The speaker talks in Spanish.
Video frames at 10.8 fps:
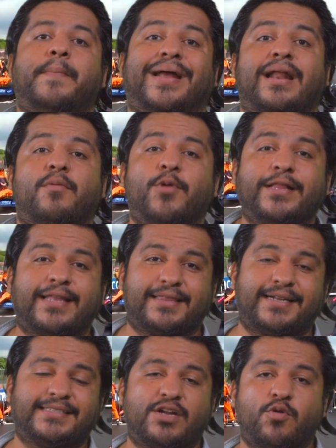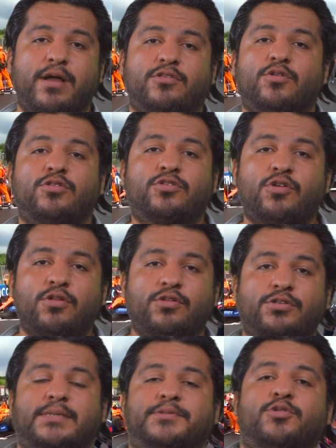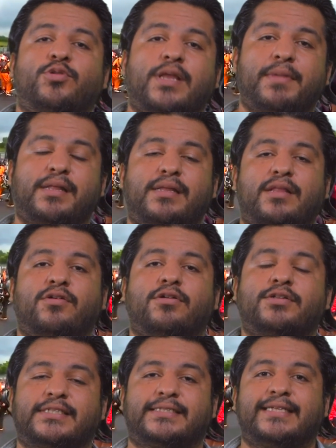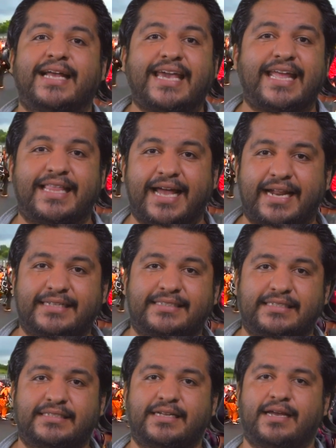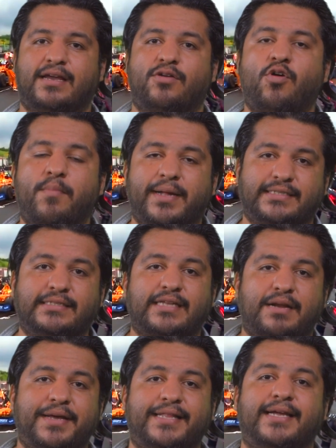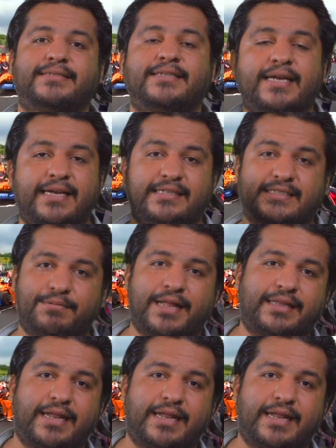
Para la vuelta 3 y 4, todos, absolutamente todos, deciden quitar esas eh, gomas intermedias y se van